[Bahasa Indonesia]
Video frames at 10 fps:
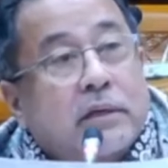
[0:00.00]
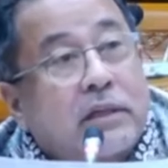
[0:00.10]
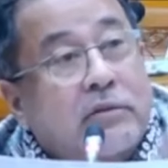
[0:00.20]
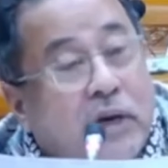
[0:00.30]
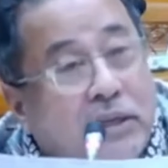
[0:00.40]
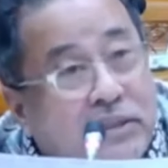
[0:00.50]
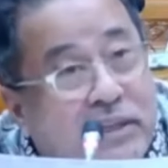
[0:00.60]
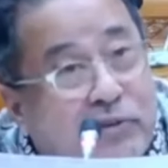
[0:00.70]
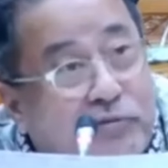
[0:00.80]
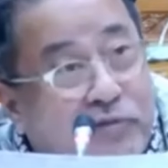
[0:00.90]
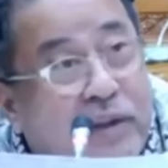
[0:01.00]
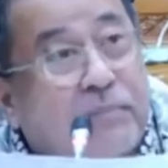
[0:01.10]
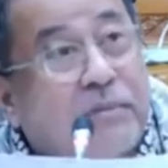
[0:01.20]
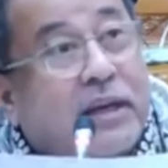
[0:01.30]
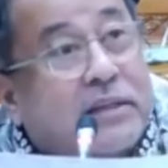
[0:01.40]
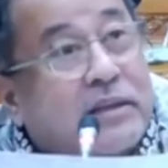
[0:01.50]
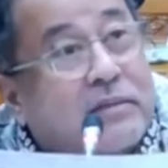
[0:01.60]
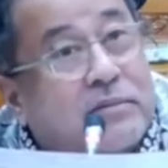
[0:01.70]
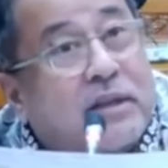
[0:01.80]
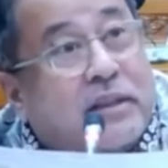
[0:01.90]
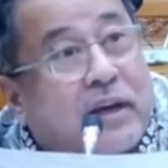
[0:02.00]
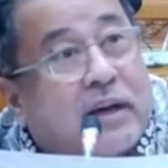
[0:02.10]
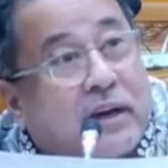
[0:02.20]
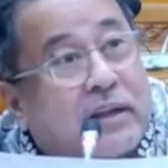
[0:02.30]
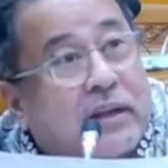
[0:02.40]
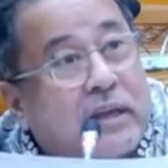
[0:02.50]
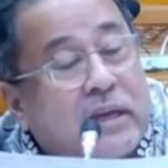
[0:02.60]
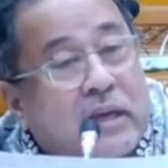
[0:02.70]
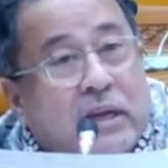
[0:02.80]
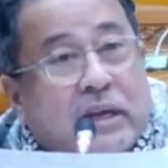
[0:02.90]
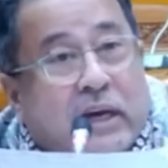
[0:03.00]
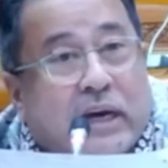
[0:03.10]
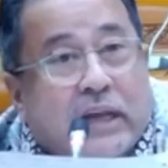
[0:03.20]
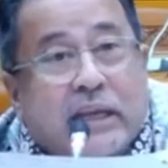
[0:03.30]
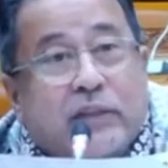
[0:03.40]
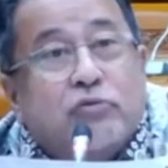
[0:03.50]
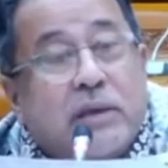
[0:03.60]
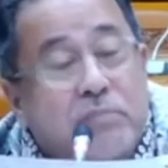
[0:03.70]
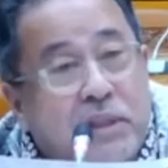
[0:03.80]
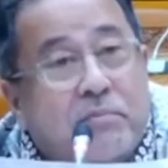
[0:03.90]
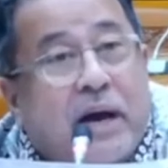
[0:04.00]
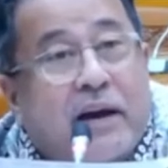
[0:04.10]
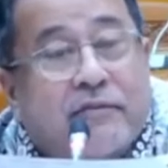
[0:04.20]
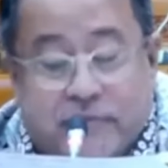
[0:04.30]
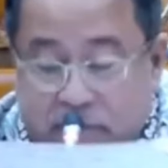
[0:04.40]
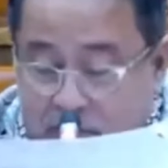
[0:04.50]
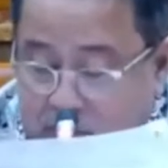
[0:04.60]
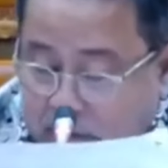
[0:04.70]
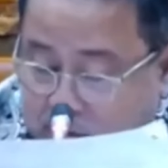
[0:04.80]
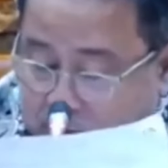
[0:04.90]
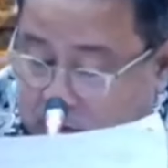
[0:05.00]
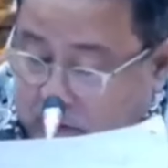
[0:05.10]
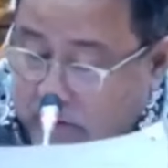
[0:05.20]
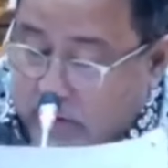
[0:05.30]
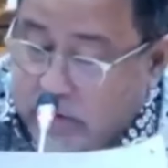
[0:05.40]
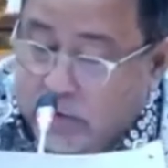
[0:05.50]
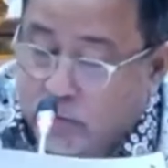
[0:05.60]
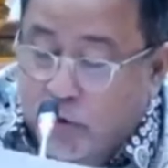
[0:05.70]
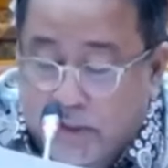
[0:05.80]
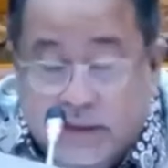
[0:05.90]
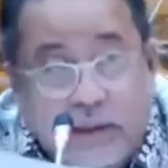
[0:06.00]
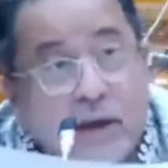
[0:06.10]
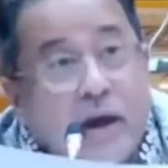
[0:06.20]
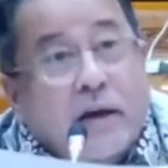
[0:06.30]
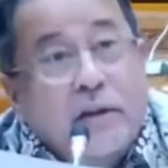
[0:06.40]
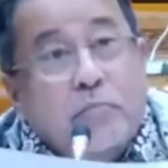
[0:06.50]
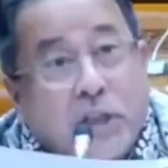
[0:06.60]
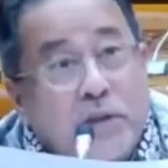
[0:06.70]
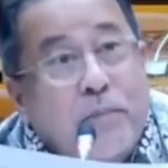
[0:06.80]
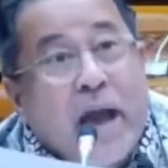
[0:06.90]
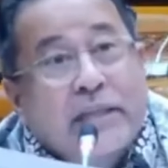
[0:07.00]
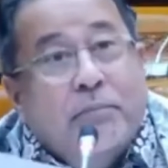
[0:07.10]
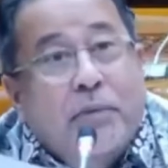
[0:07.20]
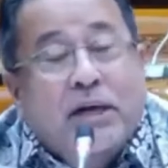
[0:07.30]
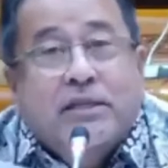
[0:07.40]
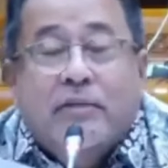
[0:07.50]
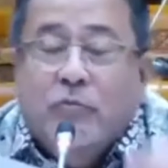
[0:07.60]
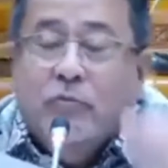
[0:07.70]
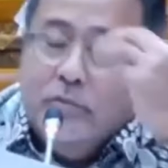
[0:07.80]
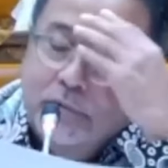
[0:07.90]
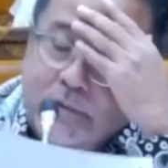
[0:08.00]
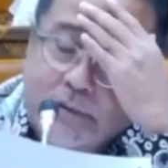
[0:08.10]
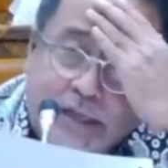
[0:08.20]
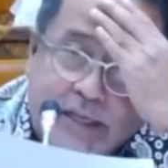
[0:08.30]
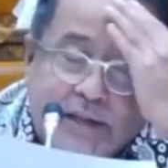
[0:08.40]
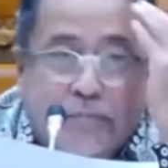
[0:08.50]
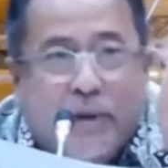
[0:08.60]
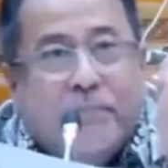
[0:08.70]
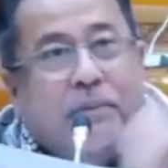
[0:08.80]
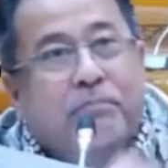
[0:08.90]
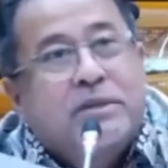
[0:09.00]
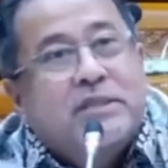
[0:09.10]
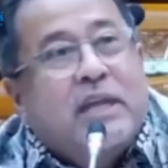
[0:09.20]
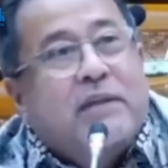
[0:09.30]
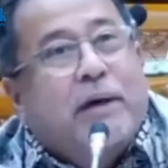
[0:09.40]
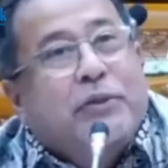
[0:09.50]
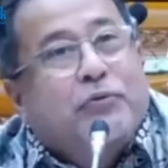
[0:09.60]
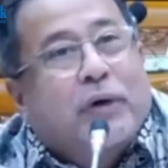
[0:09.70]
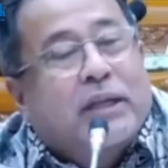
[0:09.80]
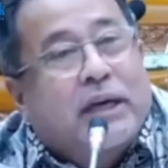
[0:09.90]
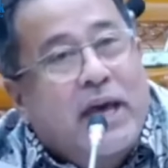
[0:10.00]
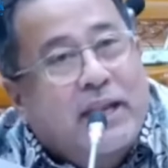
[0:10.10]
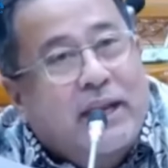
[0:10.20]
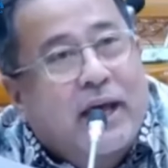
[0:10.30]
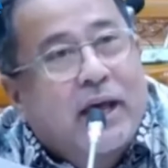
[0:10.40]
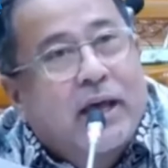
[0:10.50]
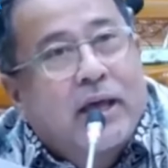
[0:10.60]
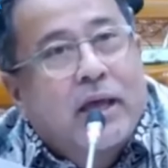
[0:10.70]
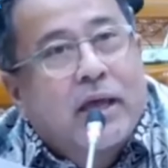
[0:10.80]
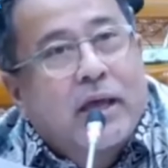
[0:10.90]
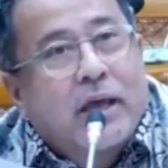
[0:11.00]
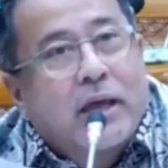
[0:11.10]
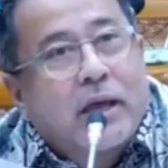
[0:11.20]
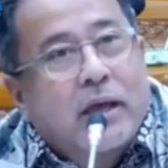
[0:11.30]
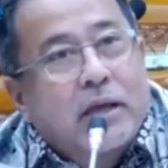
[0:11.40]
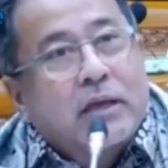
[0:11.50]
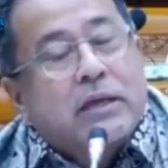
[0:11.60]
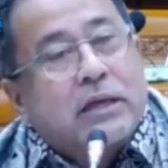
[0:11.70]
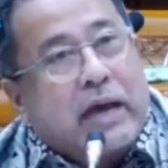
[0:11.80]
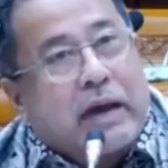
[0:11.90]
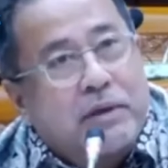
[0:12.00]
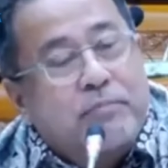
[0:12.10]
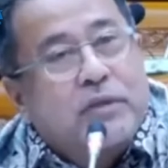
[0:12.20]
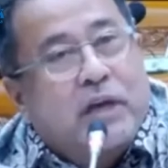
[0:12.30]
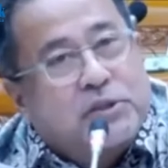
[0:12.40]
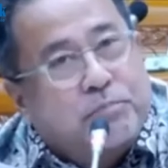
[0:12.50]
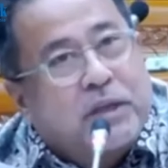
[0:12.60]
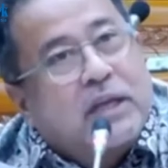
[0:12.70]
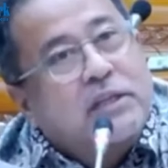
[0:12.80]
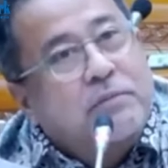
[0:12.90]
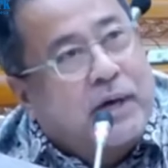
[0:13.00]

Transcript: Itu hanya satu frame yang ingin saya ceritakan. Nah karena itu saya minta maaf. Muhammad dia ini begini banyak, maka saya ini berapa besar bantuan negara. Kami punya aspirasi